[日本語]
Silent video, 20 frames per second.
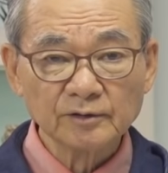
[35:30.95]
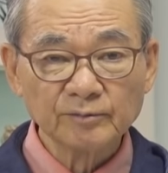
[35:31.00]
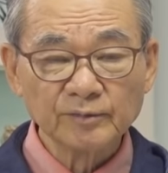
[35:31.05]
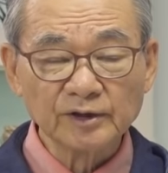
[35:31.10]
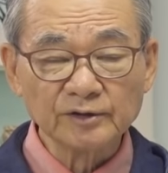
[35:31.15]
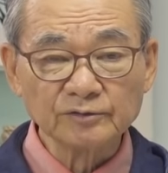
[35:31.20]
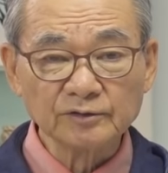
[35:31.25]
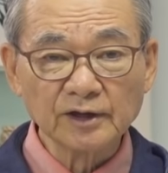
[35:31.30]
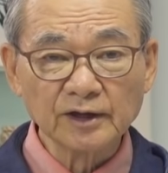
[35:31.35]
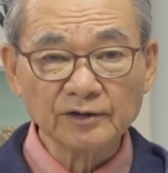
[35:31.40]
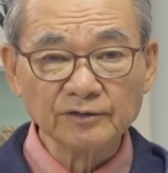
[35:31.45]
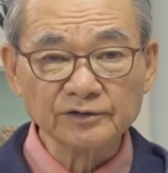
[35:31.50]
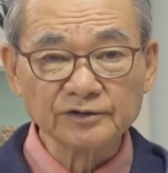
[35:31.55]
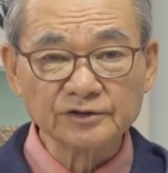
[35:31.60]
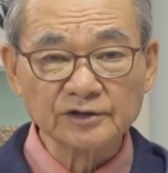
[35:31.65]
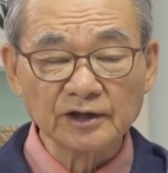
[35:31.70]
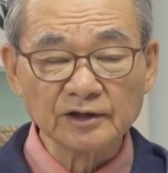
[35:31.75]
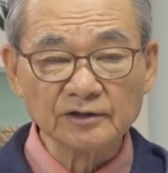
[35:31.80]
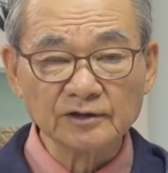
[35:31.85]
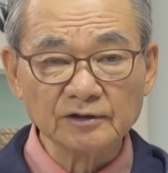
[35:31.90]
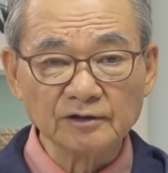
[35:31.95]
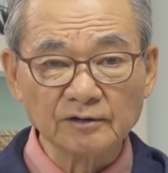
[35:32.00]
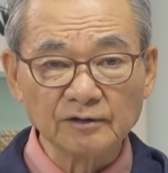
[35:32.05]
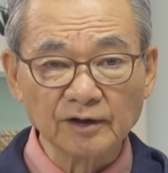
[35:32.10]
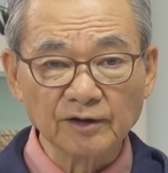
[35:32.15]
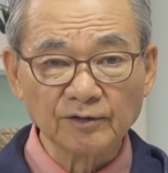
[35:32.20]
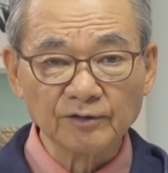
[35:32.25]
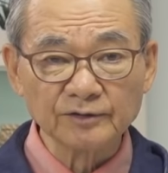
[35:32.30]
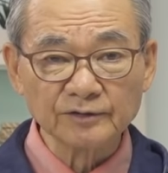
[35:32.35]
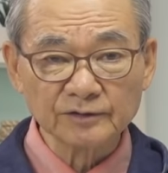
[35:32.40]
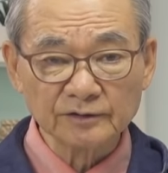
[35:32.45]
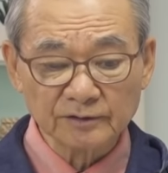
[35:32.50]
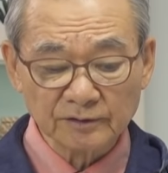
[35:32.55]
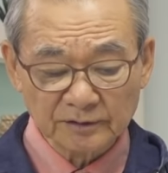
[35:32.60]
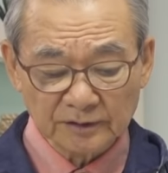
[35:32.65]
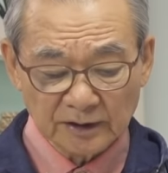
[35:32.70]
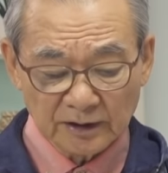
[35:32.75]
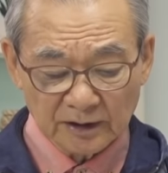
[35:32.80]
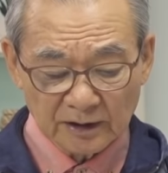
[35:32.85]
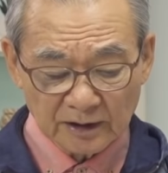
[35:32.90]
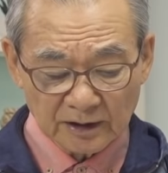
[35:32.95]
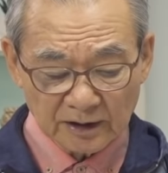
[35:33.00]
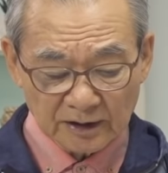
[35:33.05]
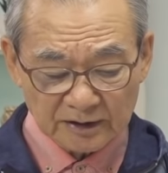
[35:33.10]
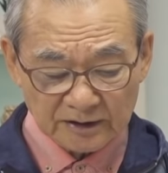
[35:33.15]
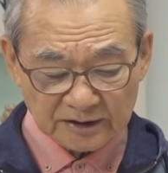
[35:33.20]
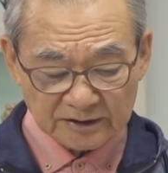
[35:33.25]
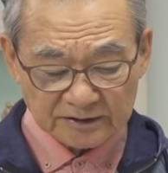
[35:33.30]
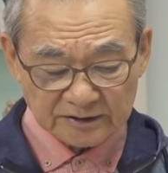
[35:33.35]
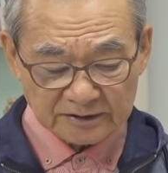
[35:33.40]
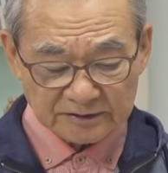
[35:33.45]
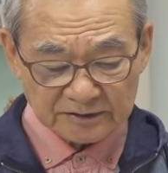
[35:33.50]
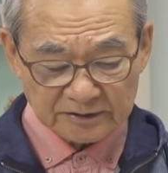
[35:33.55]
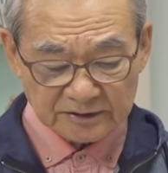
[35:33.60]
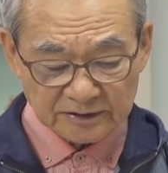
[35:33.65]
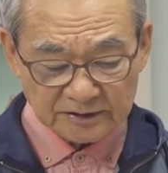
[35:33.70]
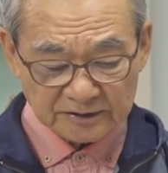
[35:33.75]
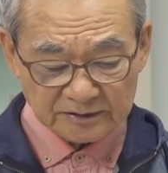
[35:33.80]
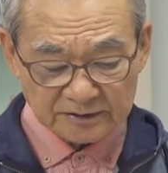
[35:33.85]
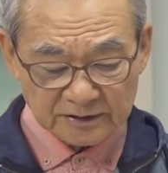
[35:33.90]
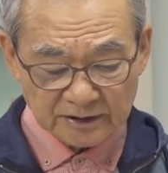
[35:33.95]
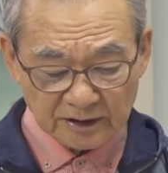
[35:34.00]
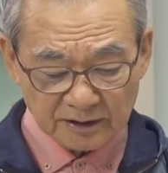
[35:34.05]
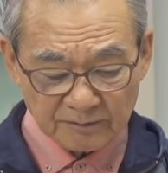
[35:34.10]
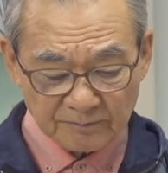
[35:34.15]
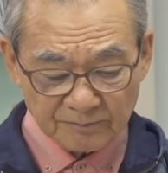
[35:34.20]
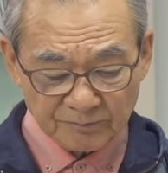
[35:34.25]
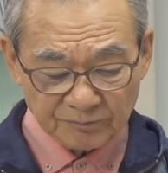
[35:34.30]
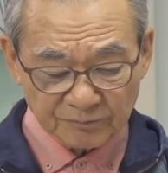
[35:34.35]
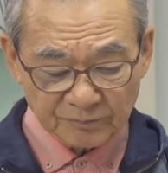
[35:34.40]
まあ、ルカの視点というのは本当に優しいですね。